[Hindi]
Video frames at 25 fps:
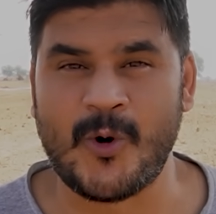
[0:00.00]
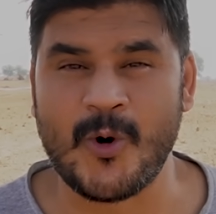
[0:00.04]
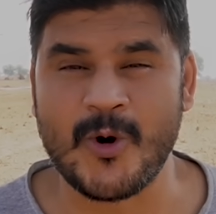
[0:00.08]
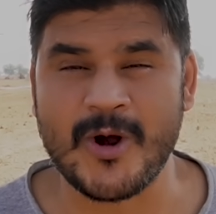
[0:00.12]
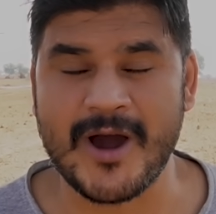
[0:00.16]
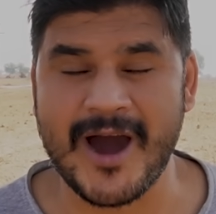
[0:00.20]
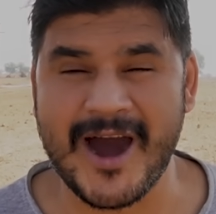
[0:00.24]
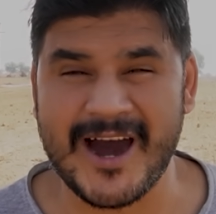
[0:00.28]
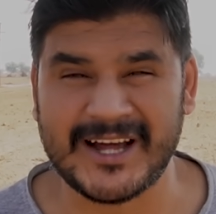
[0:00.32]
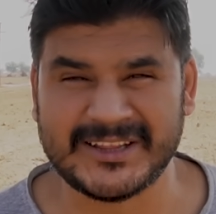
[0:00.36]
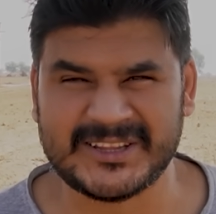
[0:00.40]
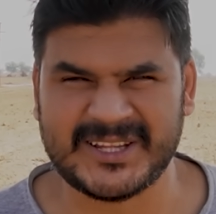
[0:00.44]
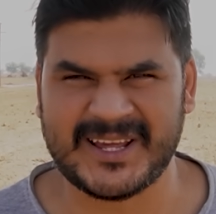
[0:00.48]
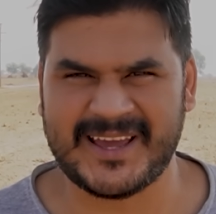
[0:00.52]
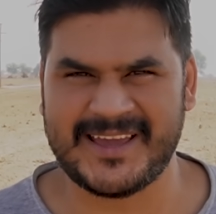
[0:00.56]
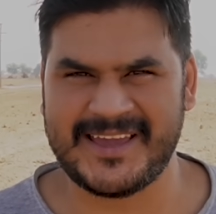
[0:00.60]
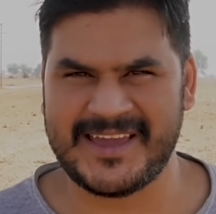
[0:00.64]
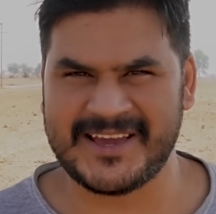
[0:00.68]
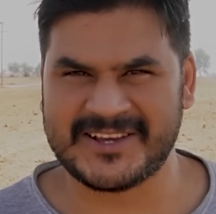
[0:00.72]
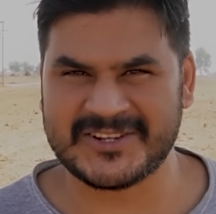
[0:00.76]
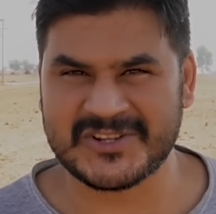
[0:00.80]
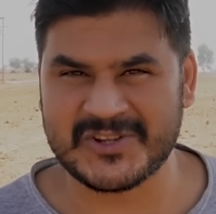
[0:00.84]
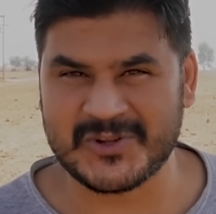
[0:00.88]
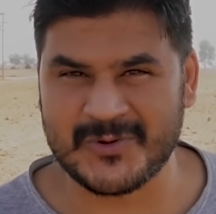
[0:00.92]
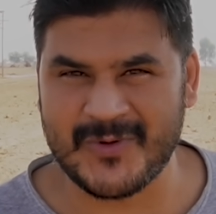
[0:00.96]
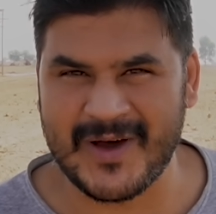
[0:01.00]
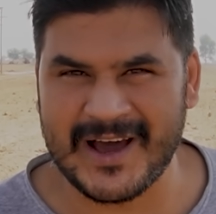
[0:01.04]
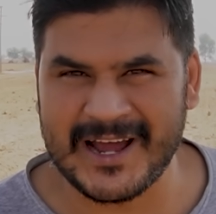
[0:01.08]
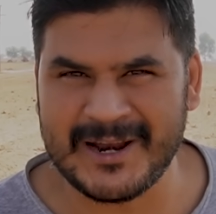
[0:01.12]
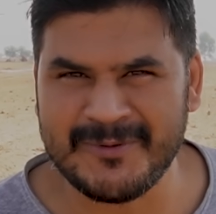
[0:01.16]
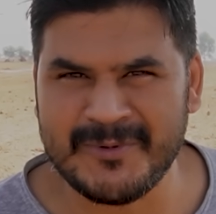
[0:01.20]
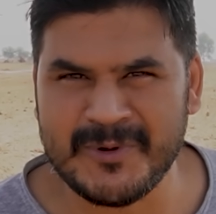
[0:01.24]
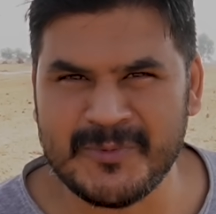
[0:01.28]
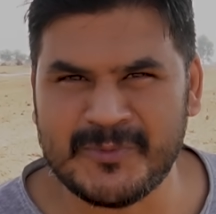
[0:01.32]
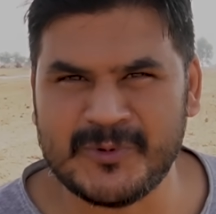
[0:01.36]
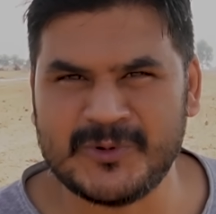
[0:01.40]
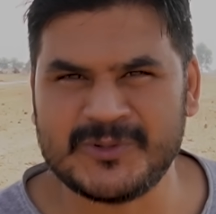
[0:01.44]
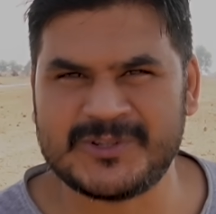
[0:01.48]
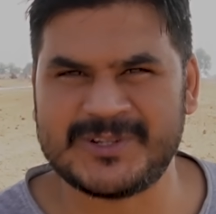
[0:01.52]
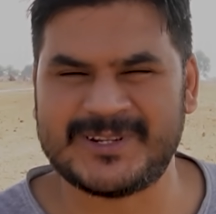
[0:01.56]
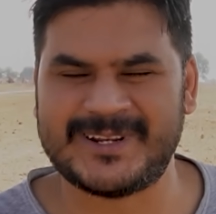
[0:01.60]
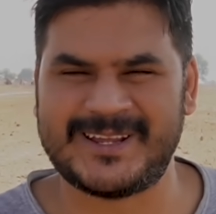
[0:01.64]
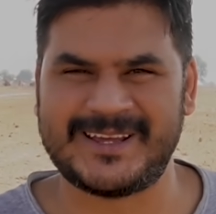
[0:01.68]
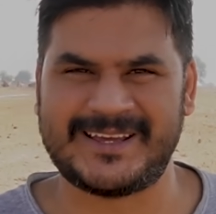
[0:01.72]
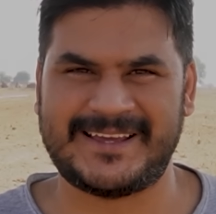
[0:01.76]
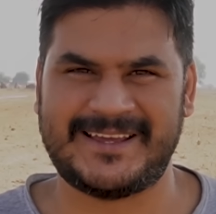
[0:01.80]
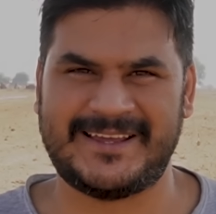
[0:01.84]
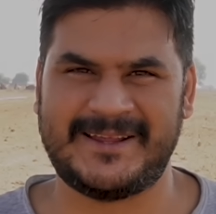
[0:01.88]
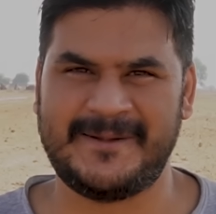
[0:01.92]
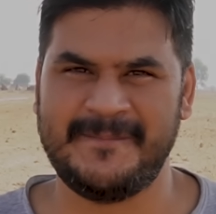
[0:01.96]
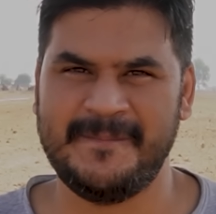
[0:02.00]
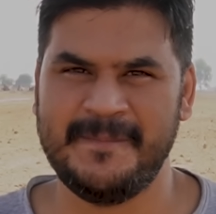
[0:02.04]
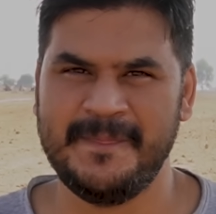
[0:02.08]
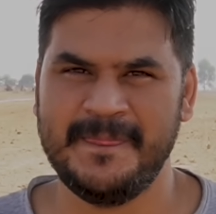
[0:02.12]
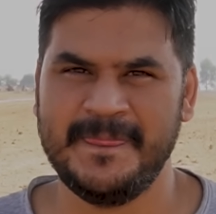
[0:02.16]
औकात है एक सवाल भी पूछने की